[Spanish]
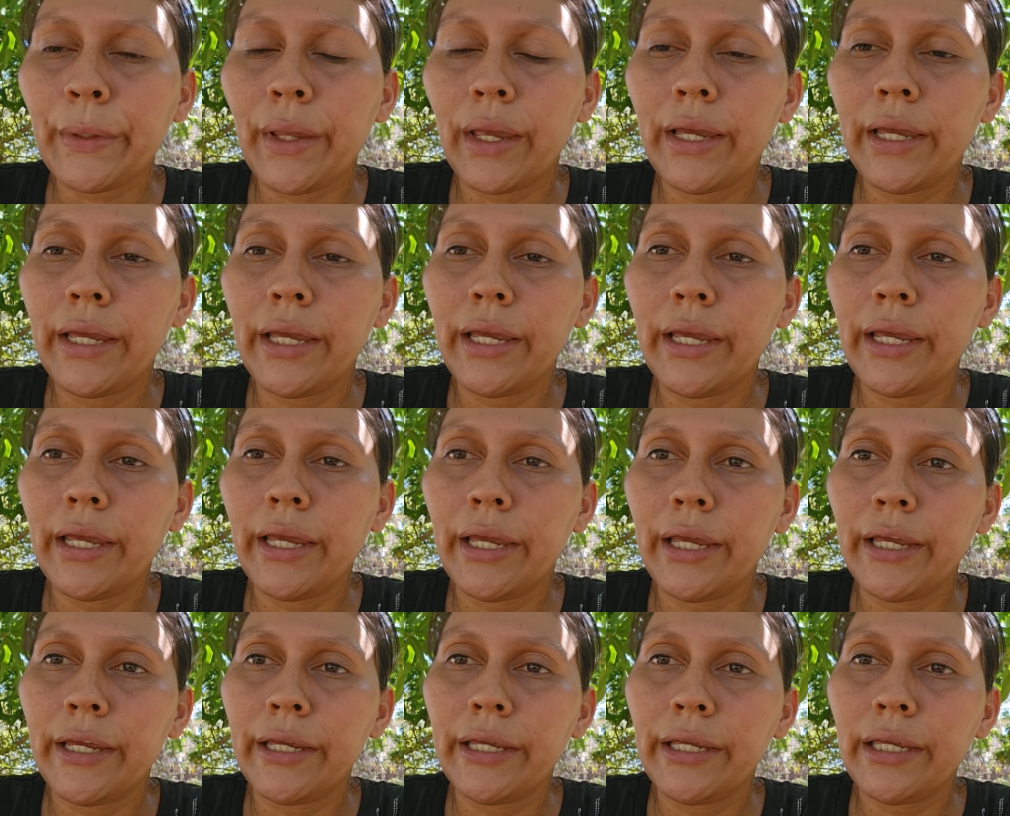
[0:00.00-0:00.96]

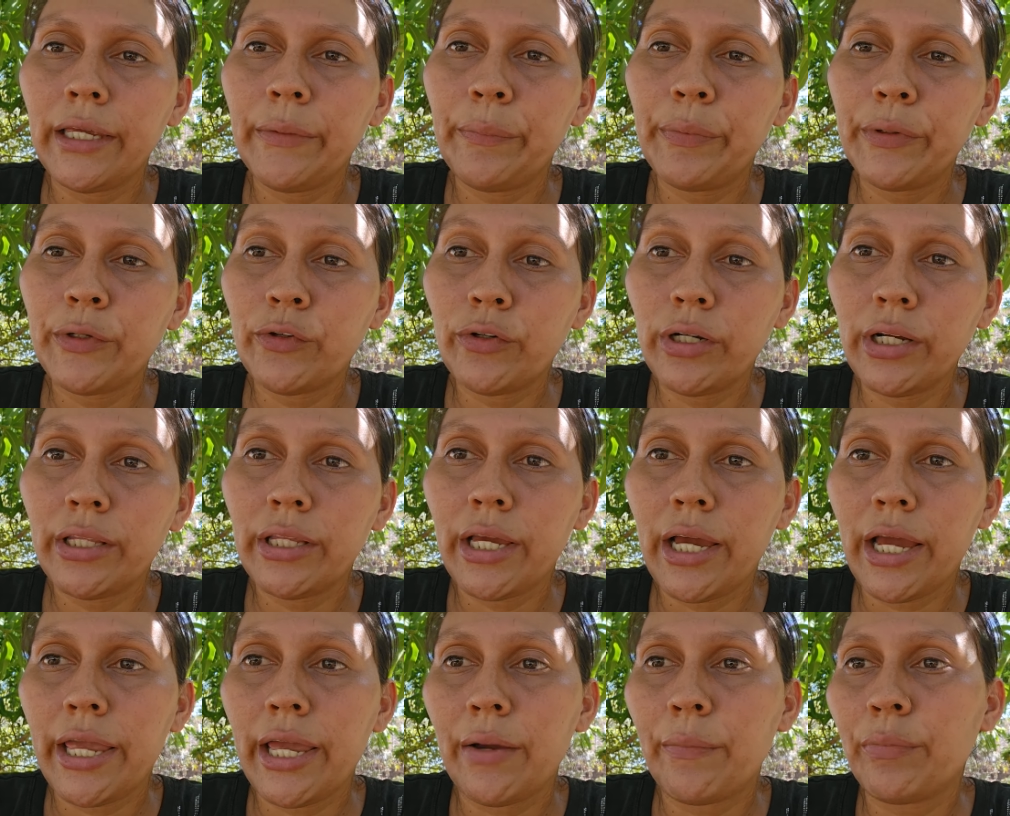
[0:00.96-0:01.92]
Eh, y pues yo le
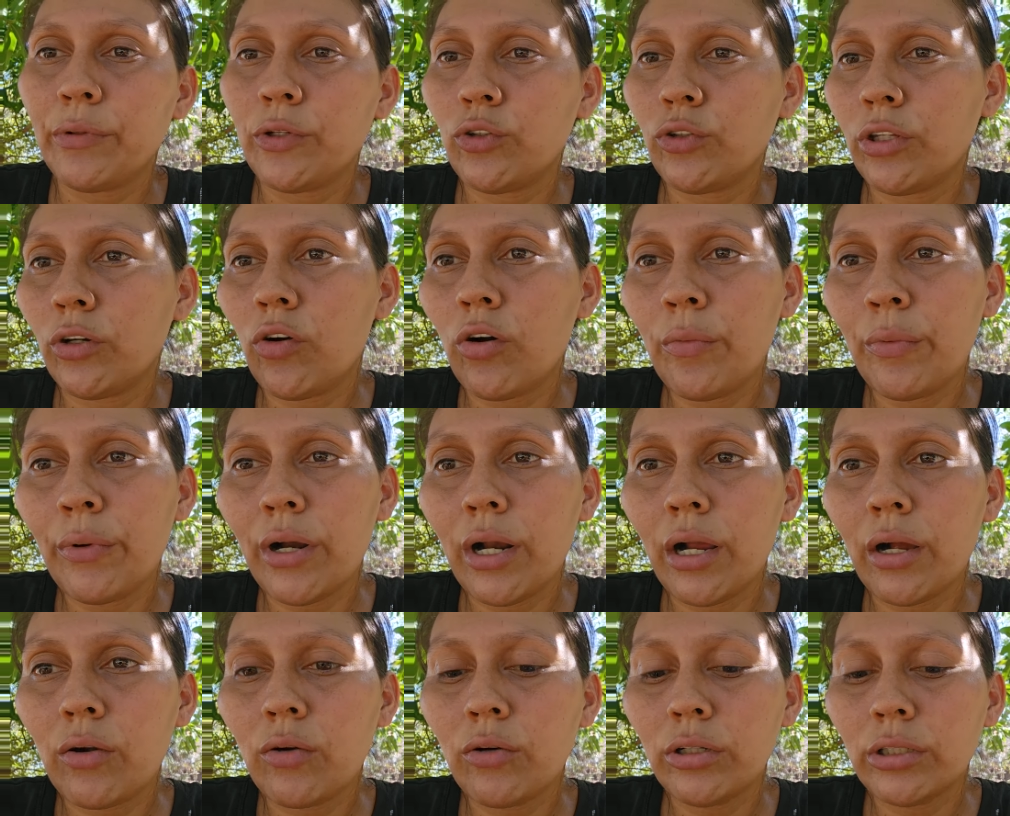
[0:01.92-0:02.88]
dije a ella, pues yo te compro
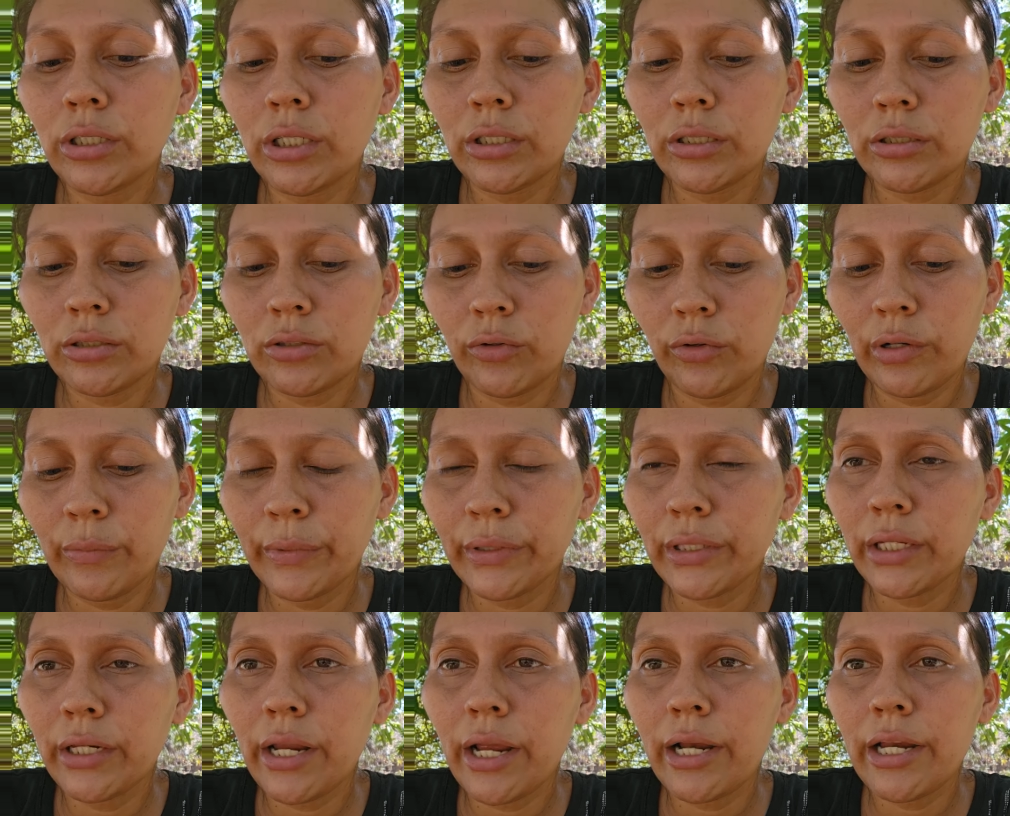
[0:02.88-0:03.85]
las cosas, todo el
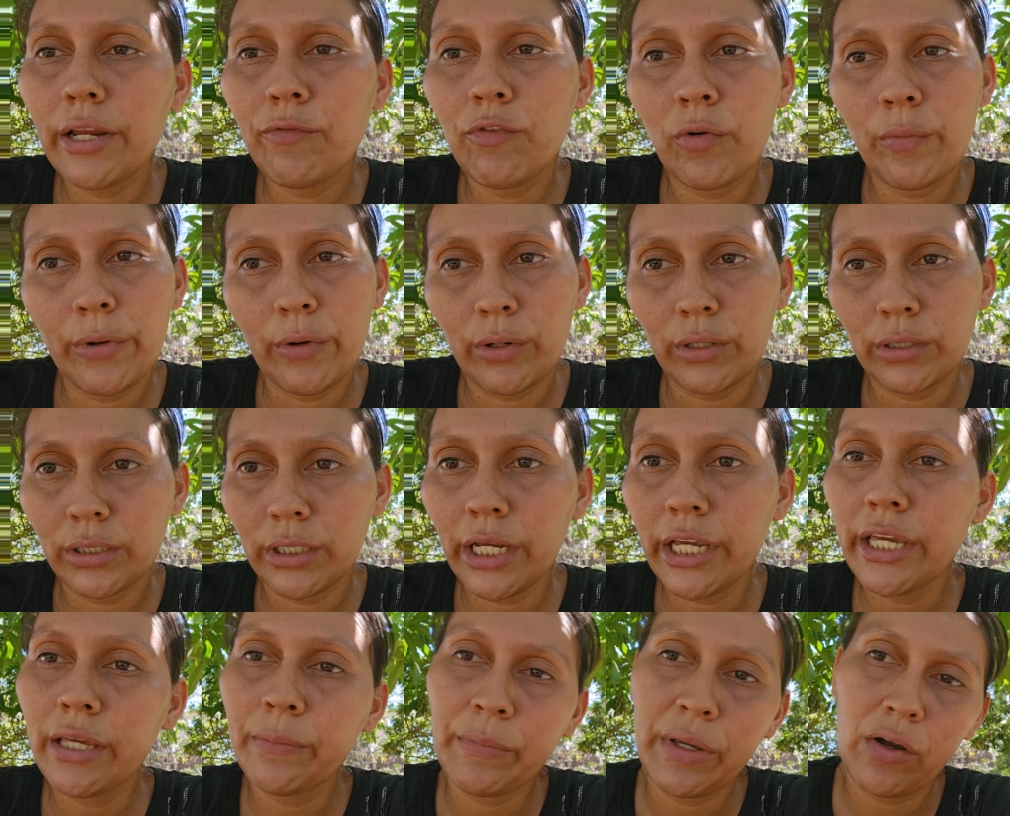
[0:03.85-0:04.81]
material y vos me lo haces
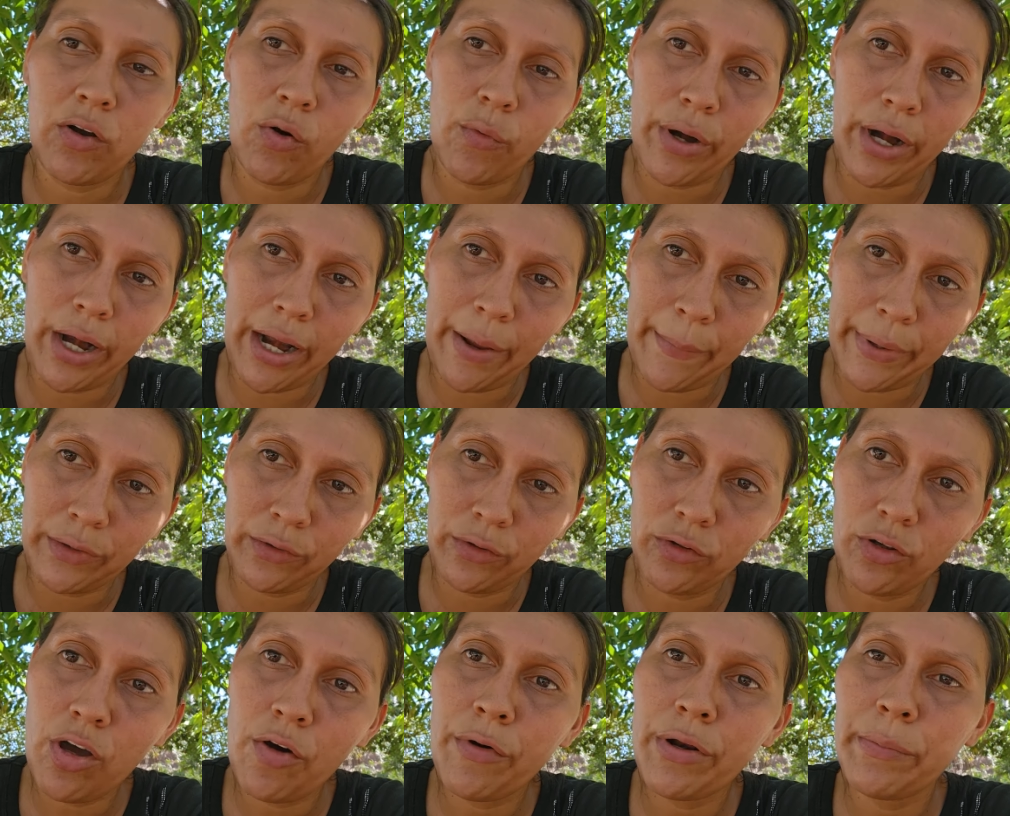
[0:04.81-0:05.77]
y me cobras la mano
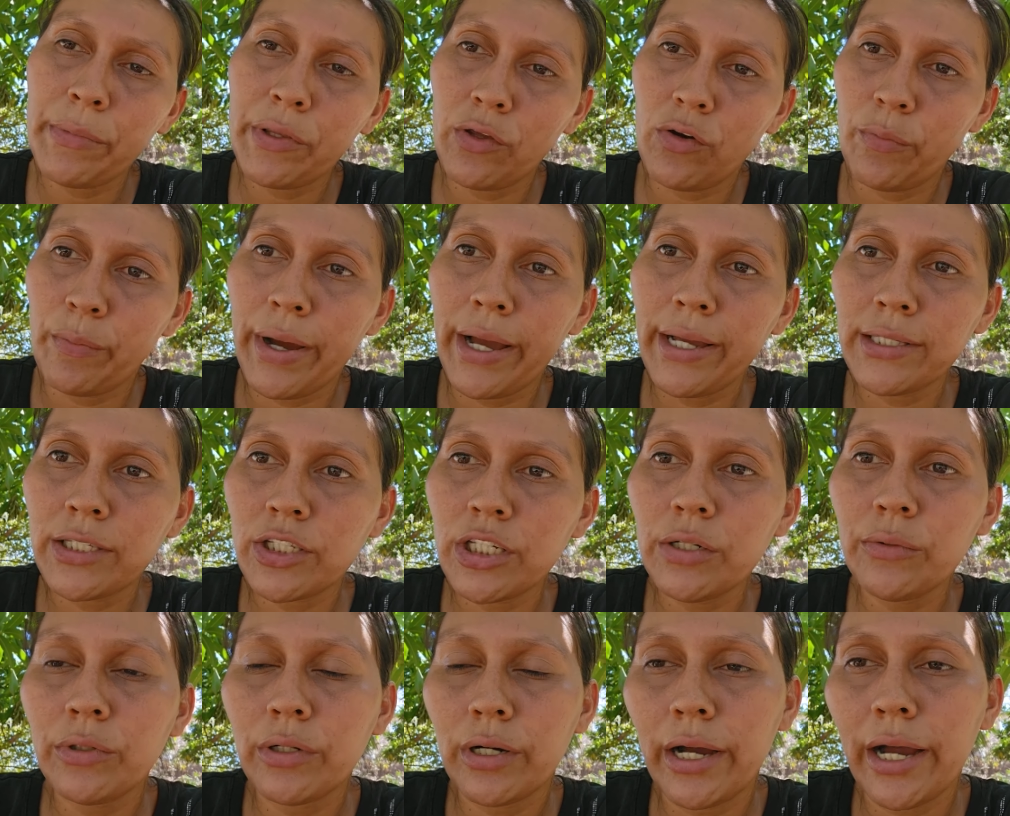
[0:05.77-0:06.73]
de obra. Y me dijo, va,
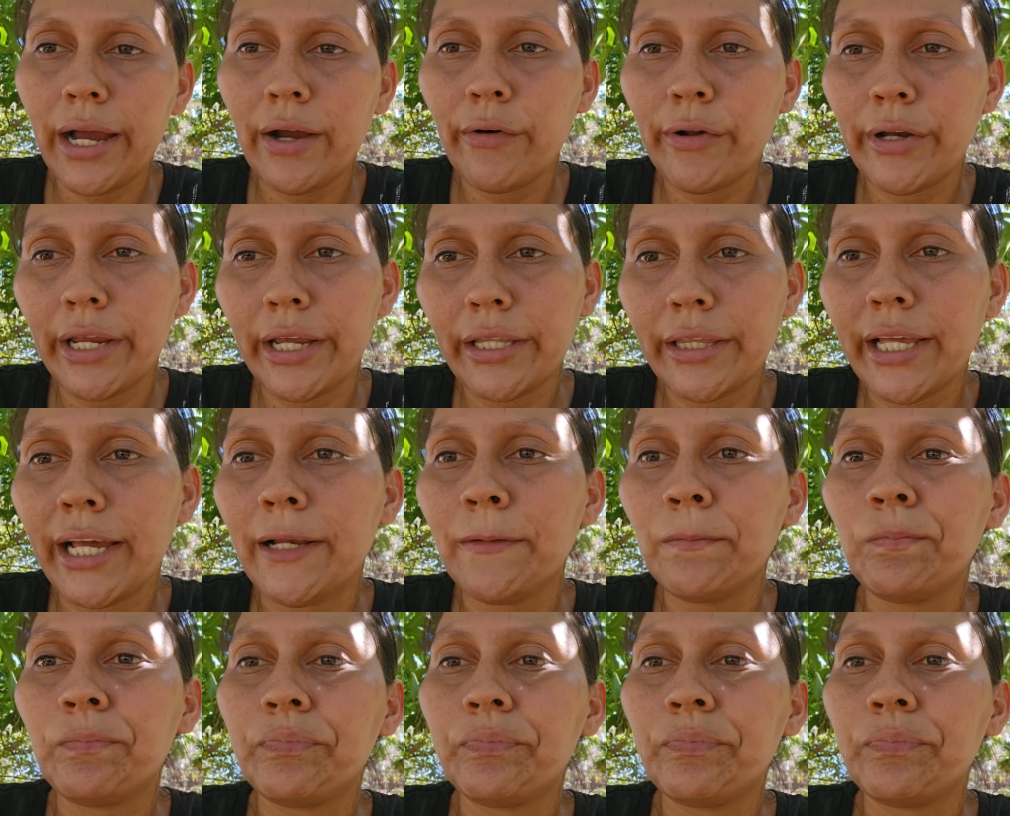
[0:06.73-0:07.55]
chivo, ajá, original.